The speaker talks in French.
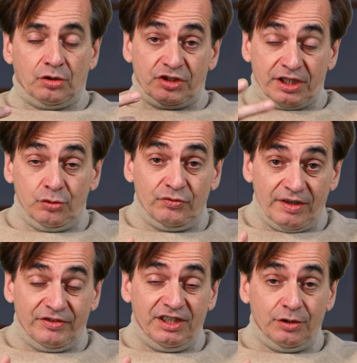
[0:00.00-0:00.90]
Dans cette
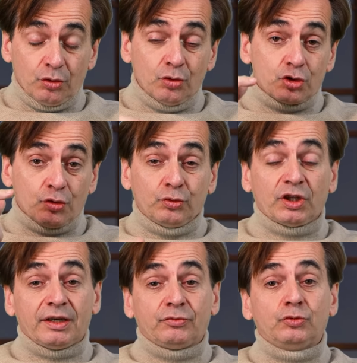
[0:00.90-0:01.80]
nouvelle vidéo, je
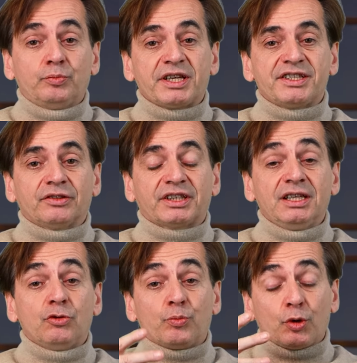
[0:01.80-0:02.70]
voudrais vous
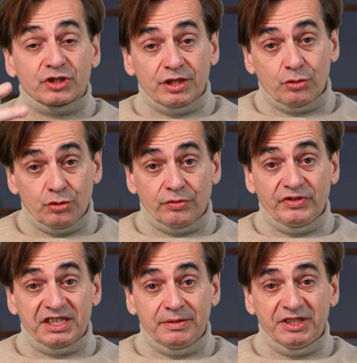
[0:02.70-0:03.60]
présenter le processus de
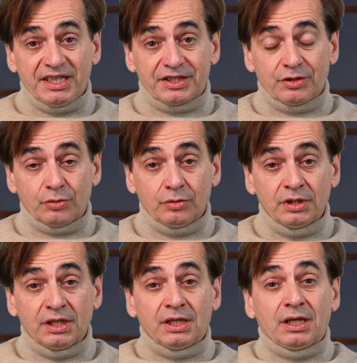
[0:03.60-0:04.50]
victimisation,
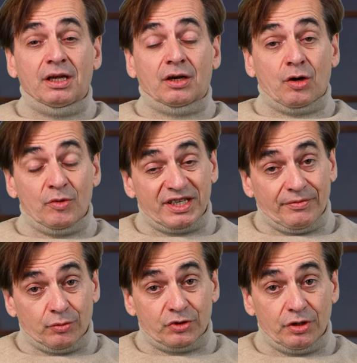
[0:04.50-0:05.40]
comment ça
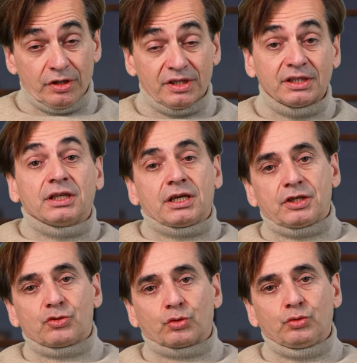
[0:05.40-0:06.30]
fonctionne
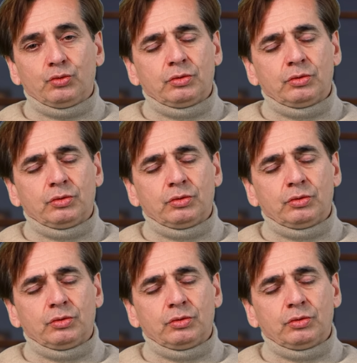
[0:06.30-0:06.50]
et surtout